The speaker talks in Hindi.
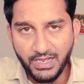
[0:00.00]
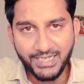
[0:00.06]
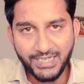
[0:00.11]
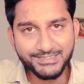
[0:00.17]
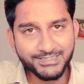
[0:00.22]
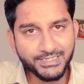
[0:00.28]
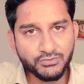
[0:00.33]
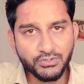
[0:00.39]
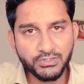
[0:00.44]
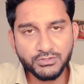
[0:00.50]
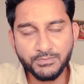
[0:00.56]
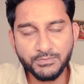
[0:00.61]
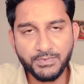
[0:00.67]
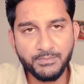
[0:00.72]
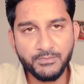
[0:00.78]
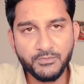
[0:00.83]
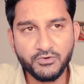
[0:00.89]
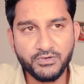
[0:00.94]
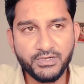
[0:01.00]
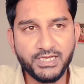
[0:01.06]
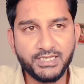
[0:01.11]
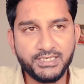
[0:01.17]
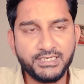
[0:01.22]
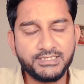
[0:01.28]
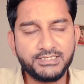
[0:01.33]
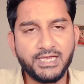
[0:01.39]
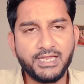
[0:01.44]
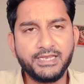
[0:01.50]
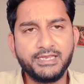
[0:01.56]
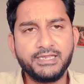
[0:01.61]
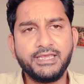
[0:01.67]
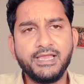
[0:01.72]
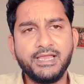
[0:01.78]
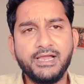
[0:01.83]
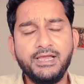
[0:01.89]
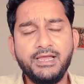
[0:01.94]
ऐसा जो है सुप्रीम कोर्ट ने आदेश जारी
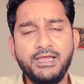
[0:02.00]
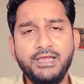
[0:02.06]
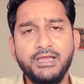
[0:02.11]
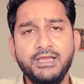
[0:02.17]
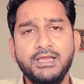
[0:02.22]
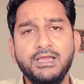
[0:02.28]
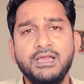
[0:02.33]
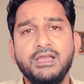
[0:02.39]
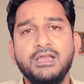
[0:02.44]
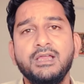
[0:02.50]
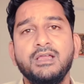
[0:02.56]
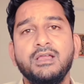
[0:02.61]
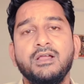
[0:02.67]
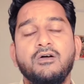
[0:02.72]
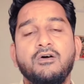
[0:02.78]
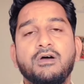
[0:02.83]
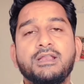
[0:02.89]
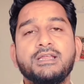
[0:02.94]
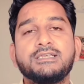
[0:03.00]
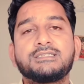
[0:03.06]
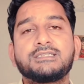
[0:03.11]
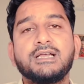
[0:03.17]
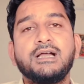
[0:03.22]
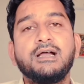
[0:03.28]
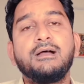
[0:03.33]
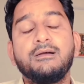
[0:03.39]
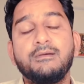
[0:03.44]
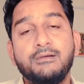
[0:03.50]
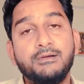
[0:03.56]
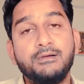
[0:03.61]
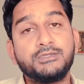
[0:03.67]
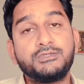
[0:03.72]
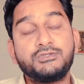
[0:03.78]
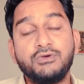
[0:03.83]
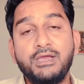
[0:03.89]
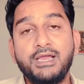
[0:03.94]
किया है और
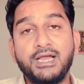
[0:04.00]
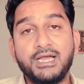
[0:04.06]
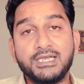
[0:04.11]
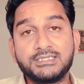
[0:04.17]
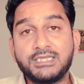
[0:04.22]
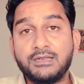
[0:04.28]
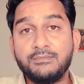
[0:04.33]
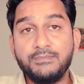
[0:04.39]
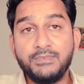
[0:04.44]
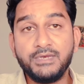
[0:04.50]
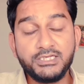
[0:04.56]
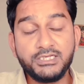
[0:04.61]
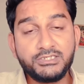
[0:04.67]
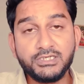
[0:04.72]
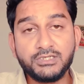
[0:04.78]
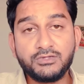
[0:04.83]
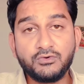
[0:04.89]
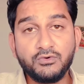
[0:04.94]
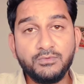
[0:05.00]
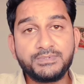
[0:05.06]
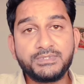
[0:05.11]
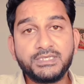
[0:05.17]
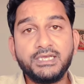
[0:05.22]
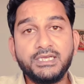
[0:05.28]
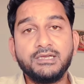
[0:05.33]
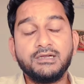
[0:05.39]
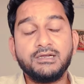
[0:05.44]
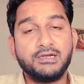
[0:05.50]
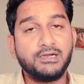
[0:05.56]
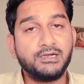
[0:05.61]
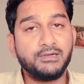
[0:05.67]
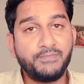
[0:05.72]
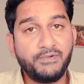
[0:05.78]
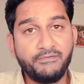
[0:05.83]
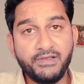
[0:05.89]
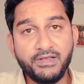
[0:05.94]
इसका जो है असर निश्चित रूप से
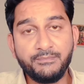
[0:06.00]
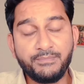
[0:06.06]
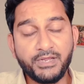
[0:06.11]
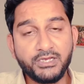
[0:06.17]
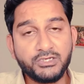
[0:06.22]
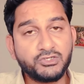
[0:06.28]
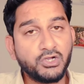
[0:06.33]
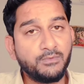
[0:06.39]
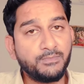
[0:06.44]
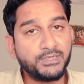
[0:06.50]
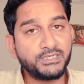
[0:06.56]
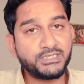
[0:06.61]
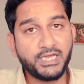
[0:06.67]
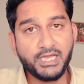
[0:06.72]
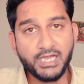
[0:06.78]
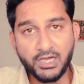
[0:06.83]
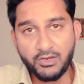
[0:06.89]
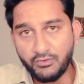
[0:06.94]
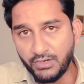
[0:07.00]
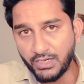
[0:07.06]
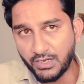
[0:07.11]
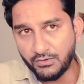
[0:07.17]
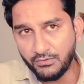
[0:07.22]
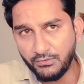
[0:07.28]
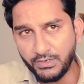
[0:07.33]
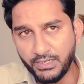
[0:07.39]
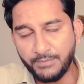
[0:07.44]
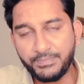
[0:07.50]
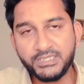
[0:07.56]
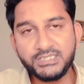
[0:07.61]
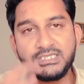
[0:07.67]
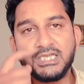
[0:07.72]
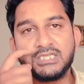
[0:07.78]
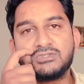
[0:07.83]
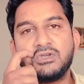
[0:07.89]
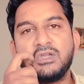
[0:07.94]
विभिन्न परीक्षाओं पे चाहे आर ओ आर ओ हो या पी
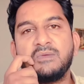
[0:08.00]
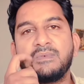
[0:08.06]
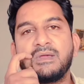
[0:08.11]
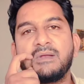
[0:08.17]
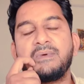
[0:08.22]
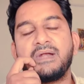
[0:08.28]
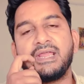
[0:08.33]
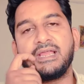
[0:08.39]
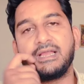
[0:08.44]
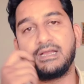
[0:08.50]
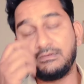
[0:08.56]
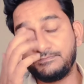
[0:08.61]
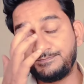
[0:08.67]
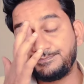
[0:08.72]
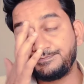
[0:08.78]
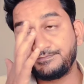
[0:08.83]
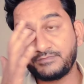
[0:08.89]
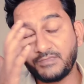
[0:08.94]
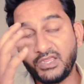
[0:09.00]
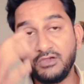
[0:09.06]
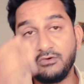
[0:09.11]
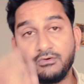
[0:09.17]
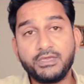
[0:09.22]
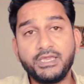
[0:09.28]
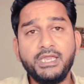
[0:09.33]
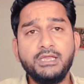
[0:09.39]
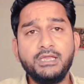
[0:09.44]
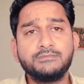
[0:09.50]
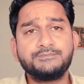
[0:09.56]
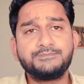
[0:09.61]
सी एस हो इन पर पड़ेगा क्योंकि